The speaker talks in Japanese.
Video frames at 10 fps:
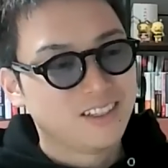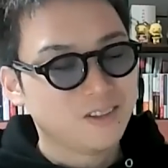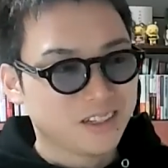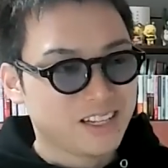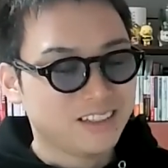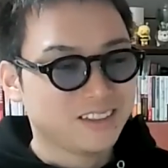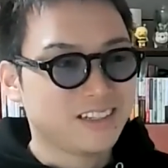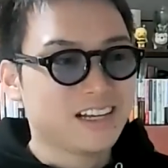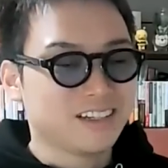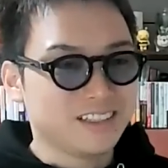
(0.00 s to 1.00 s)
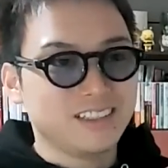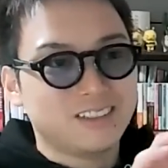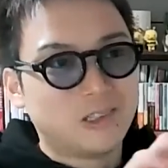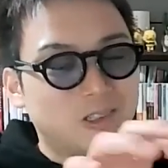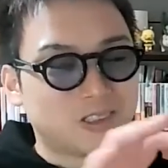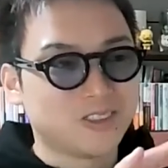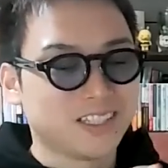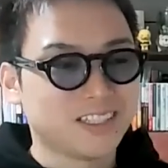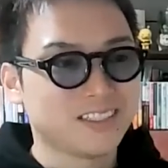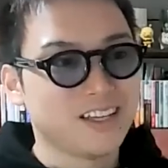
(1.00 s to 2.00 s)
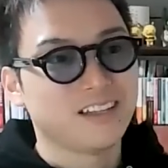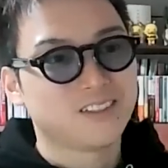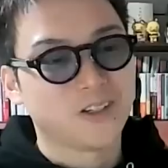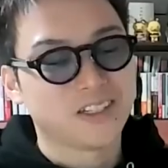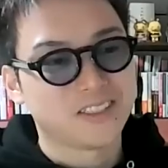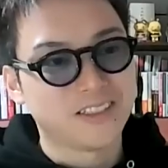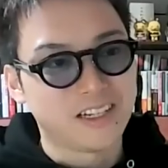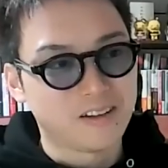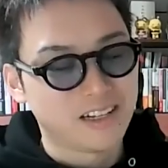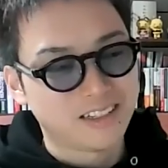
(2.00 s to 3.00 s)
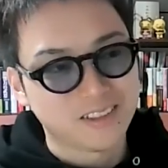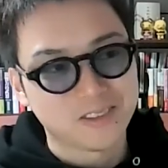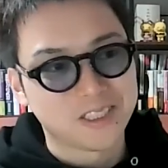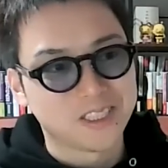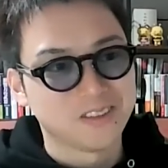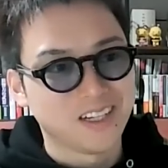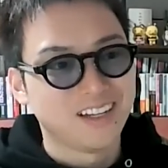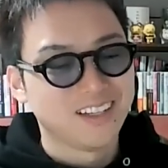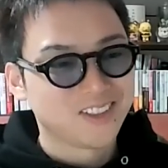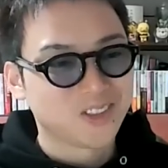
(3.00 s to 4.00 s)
てことは検索結果に広告とか出して、それで収益を上げてる Google は、